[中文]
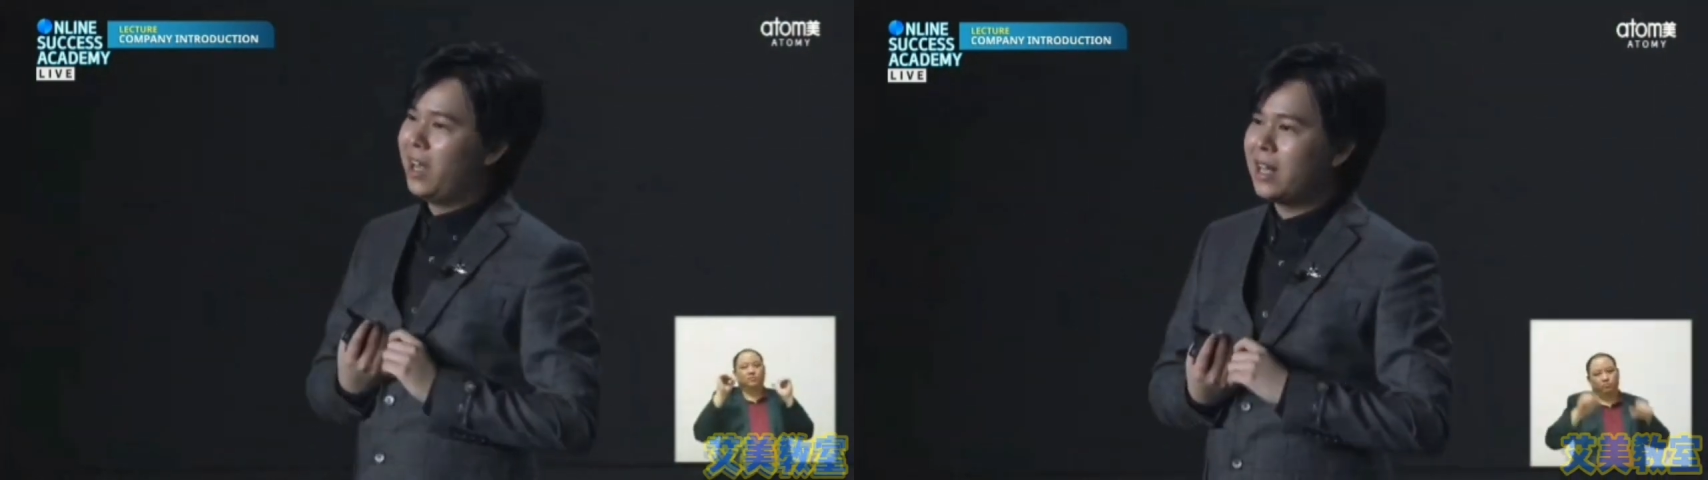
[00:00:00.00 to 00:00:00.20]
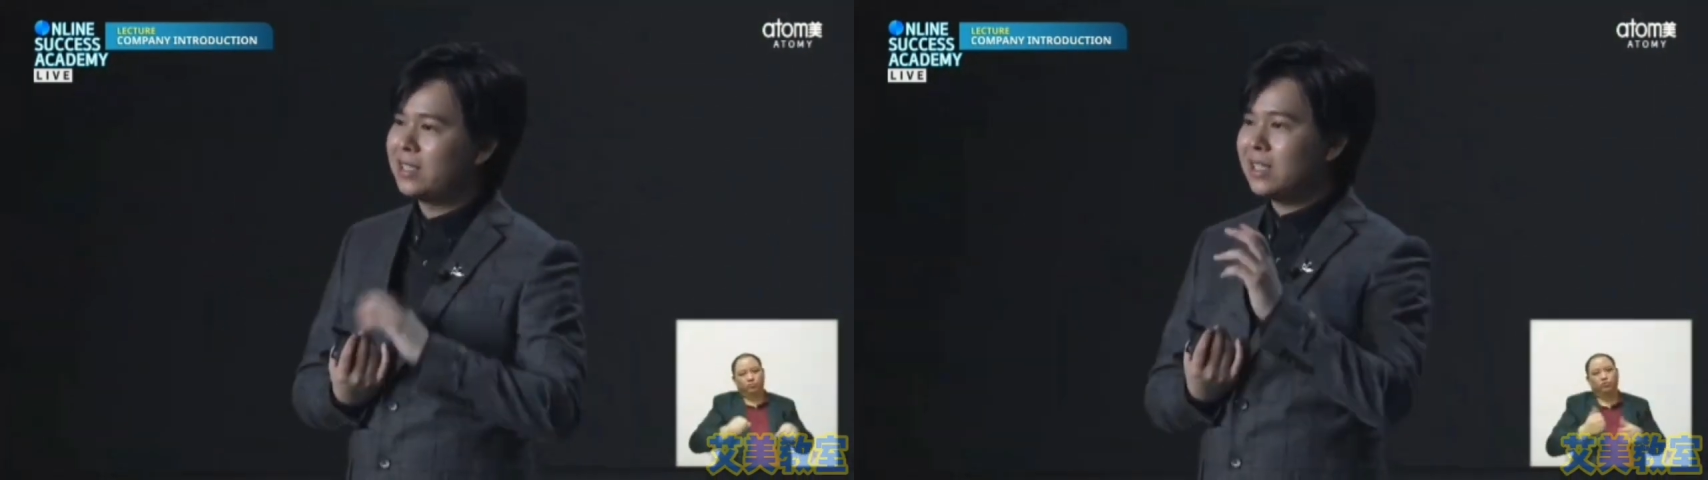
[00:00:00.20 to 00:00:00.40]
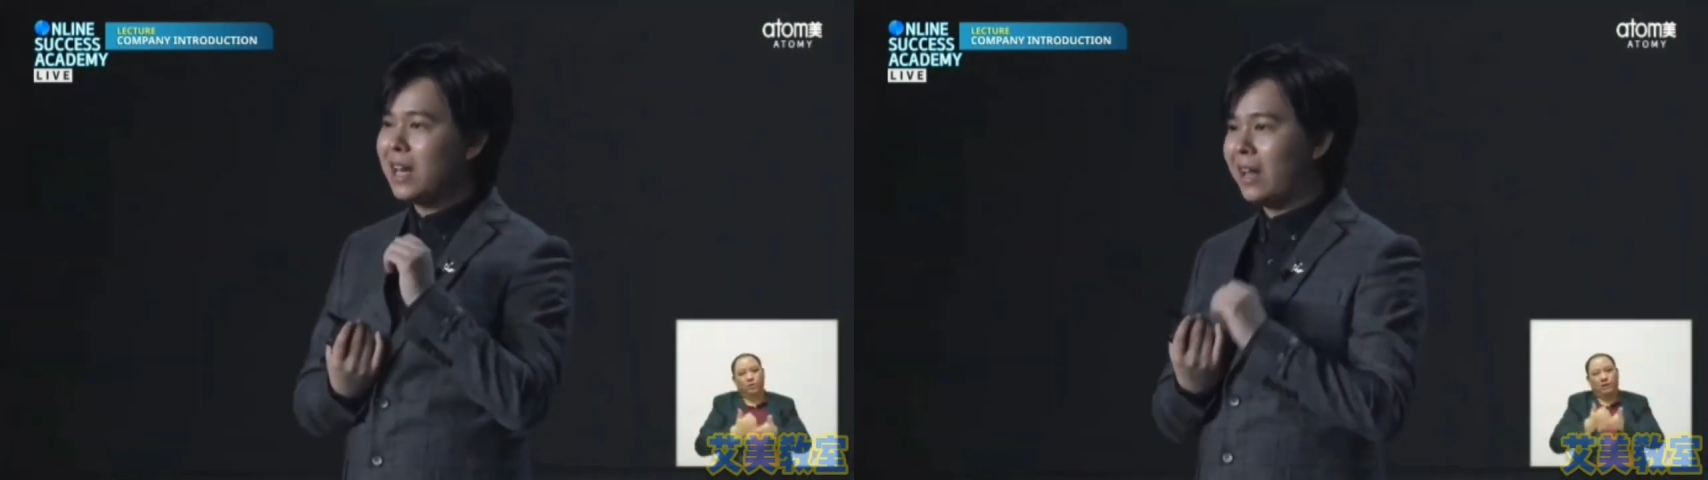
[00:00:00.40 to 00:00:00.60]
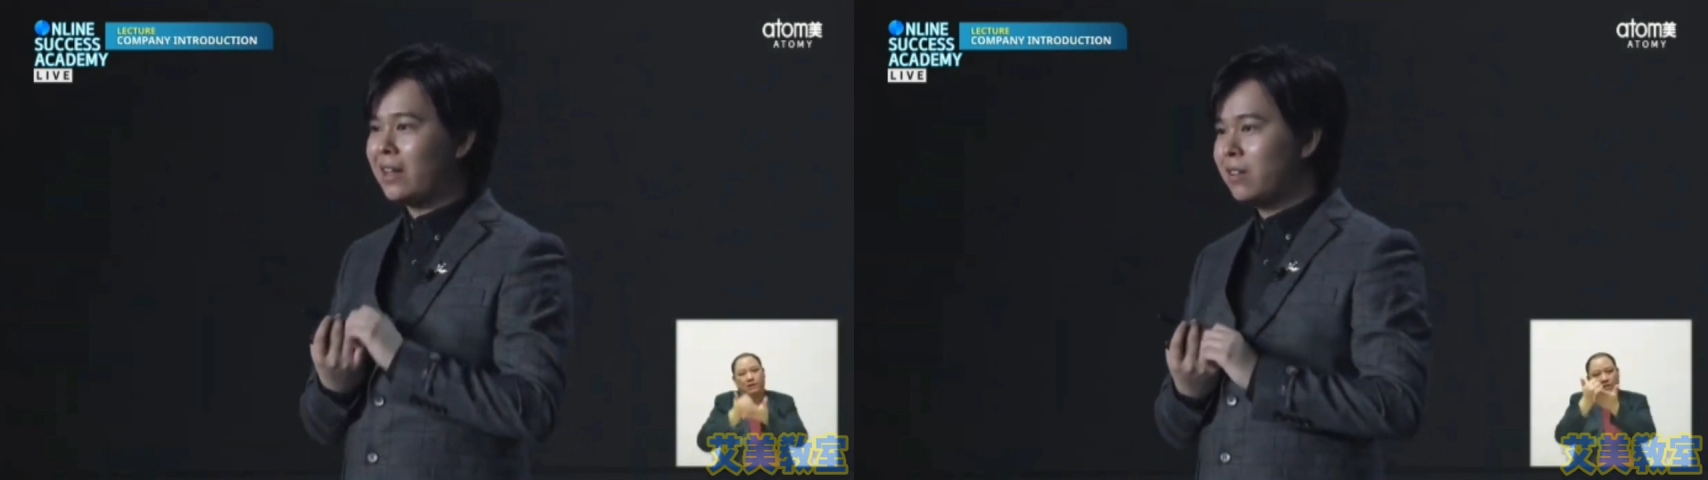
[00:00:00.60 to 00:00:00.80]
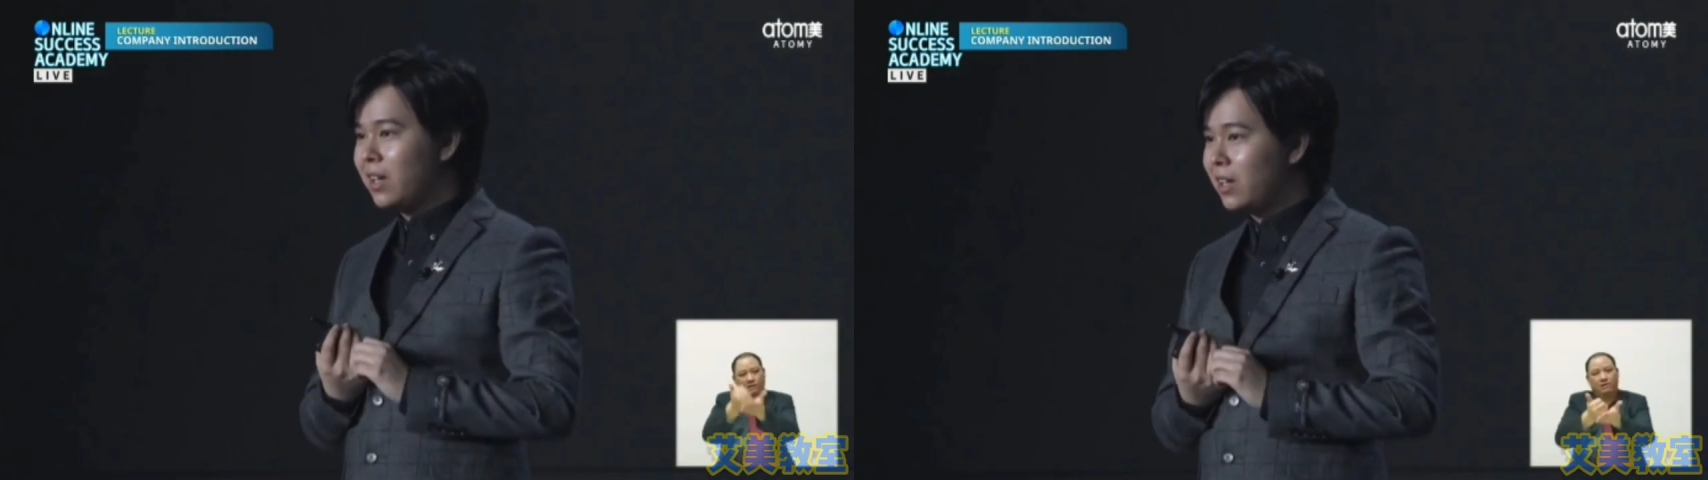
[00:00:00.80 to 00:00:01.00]
那接下来
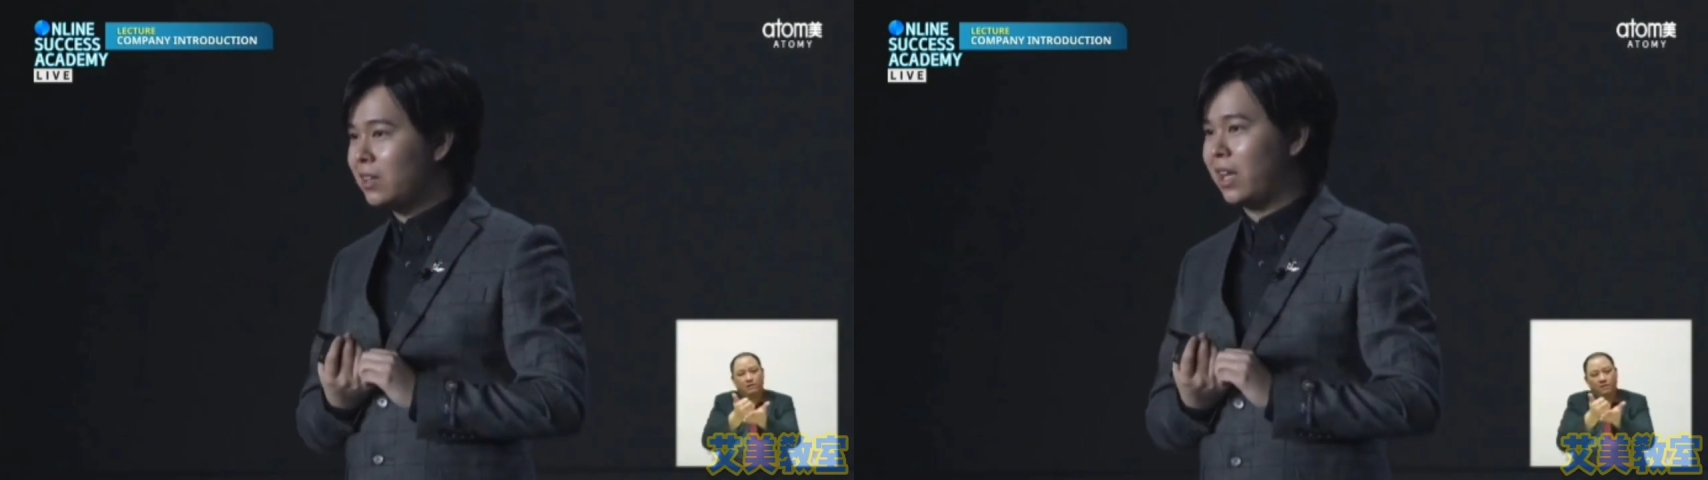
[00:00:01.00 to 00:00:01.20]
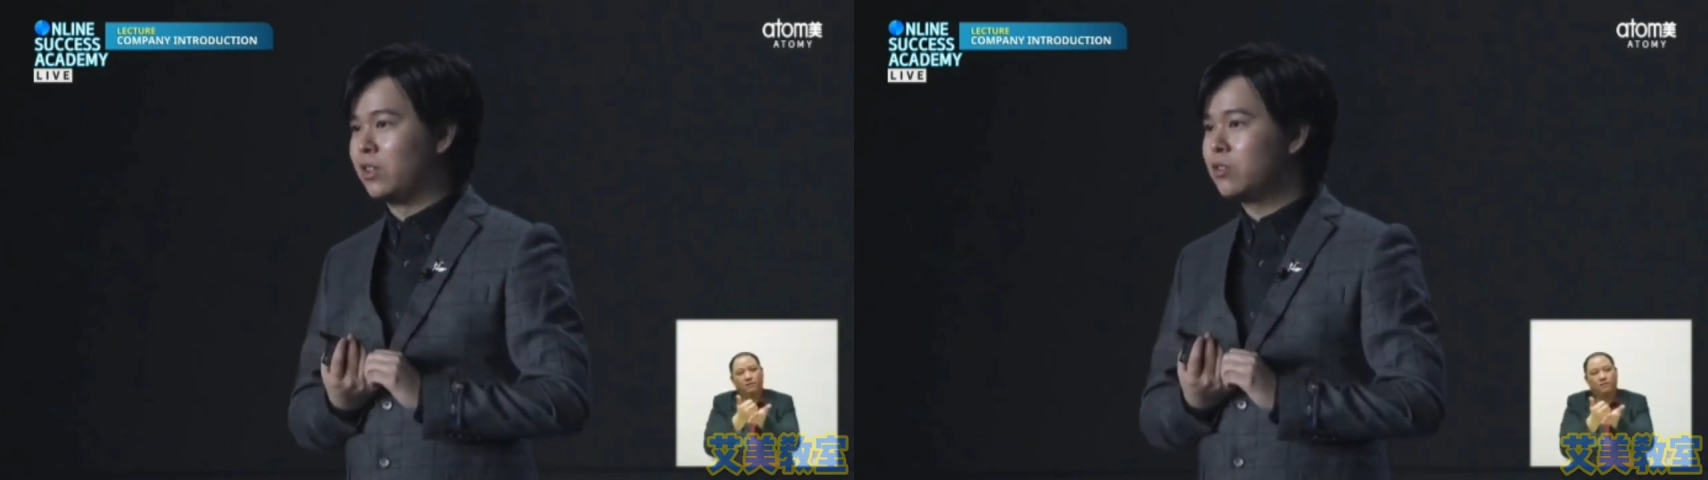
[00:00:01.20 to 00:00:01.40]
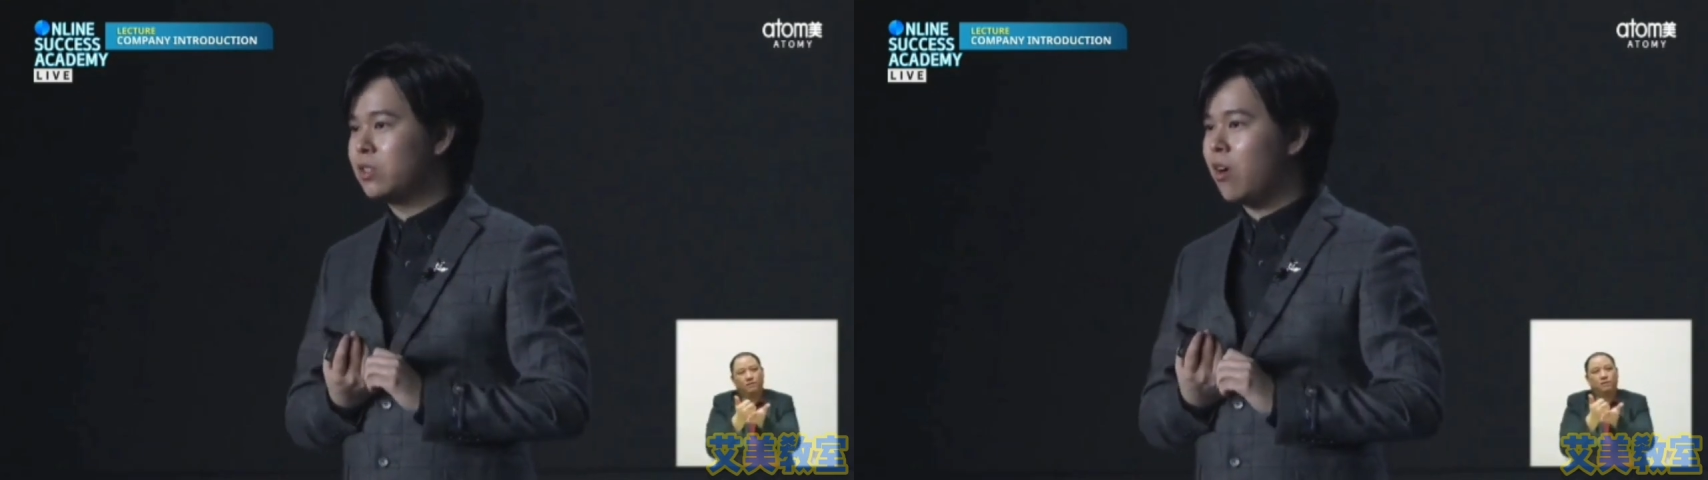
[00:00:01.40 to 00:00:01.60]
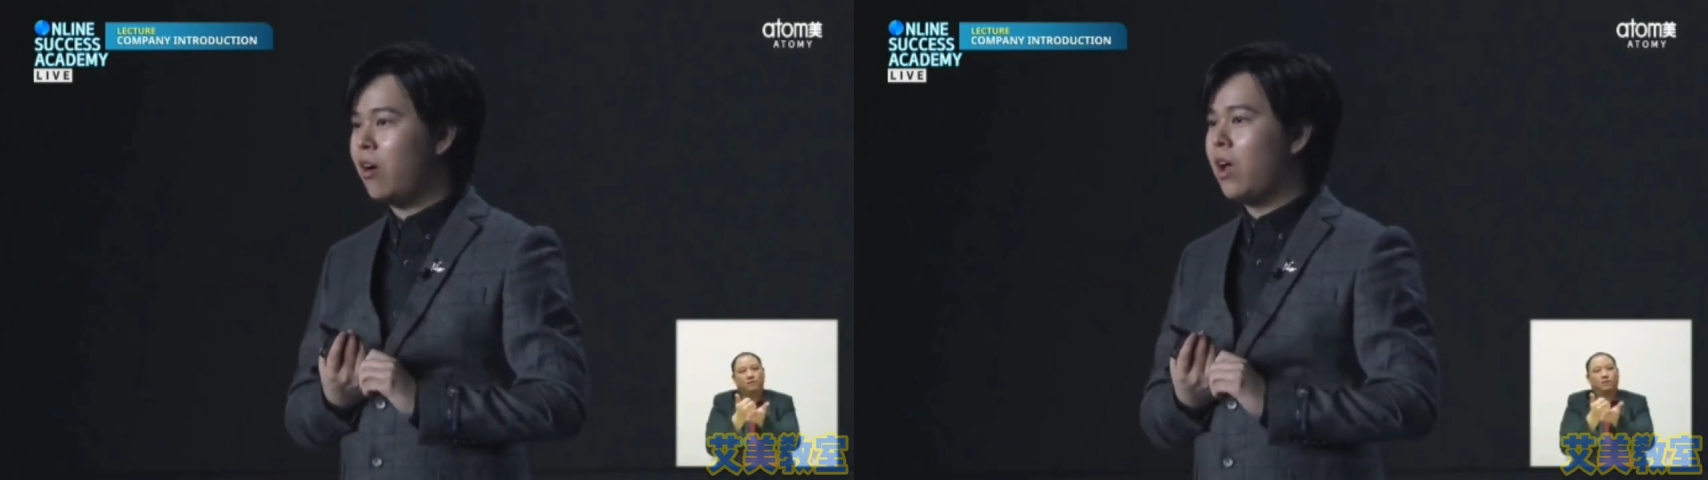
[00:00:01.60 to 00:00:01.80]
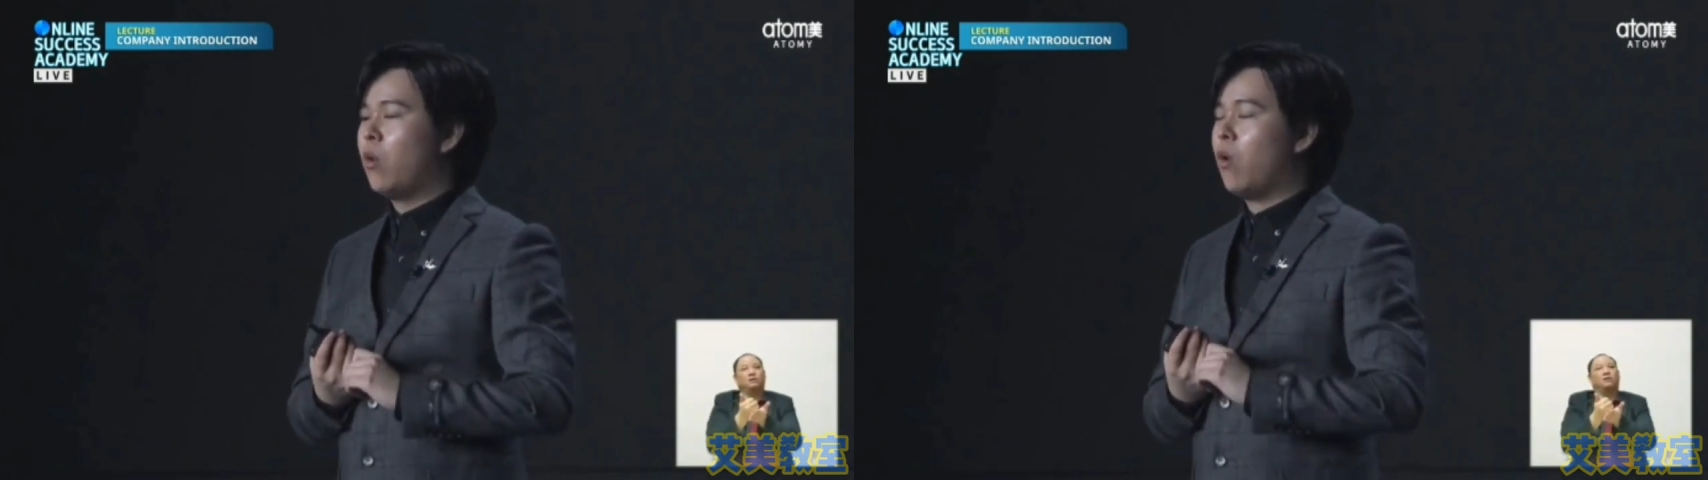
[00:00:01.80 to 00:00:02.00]
到第二个点就是哦，